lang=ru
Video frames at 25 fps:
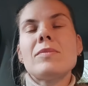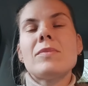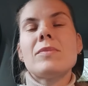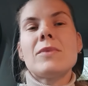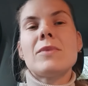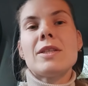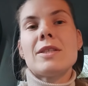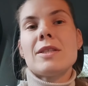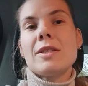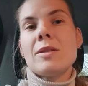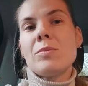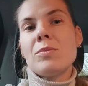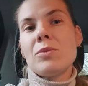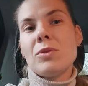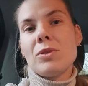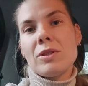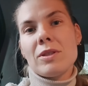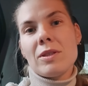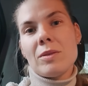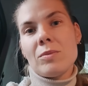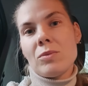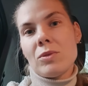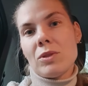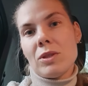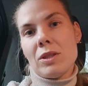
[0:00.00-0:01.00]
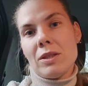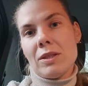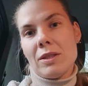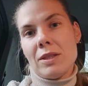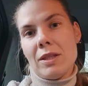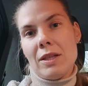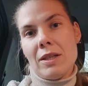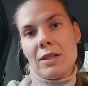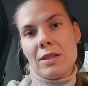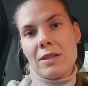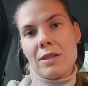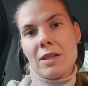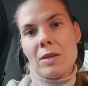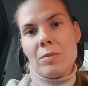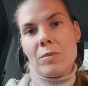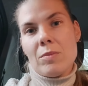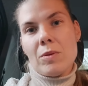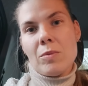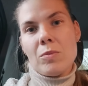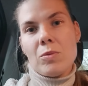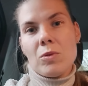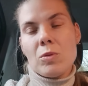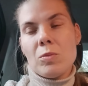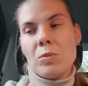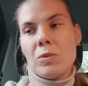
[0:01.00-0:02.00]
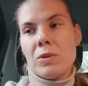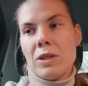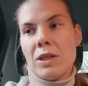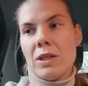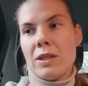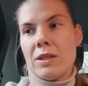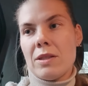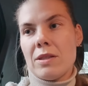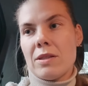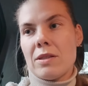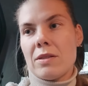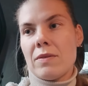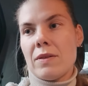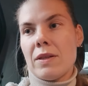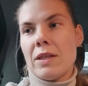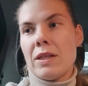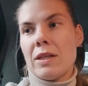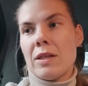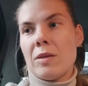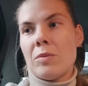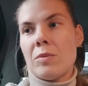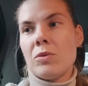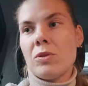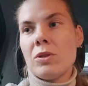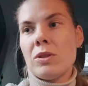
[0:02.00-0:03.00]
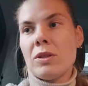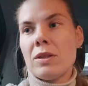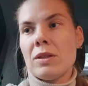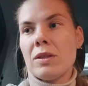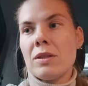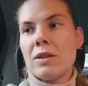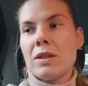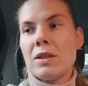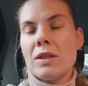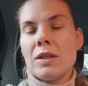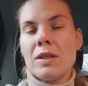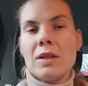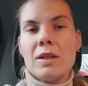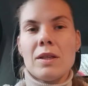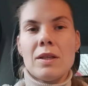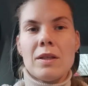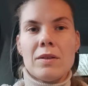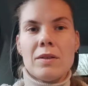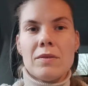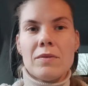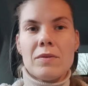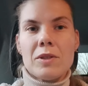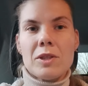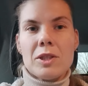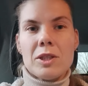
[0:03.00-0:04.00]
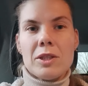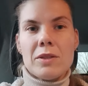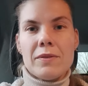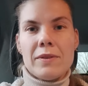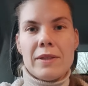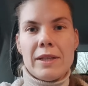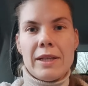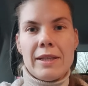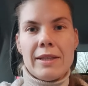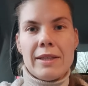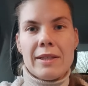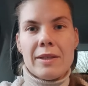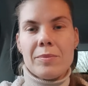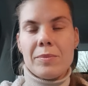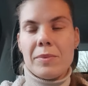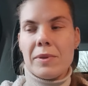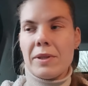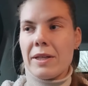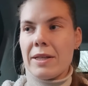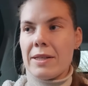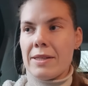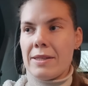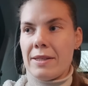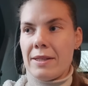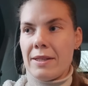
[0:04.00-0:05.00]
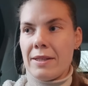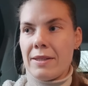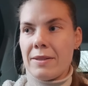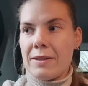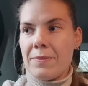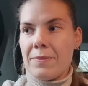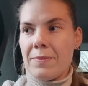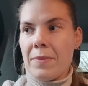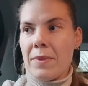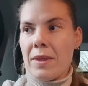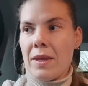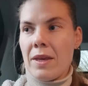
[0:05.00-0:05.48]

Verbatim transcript: Если будет кому-то интересно, я попробую найти свои работы вышивальные, показать.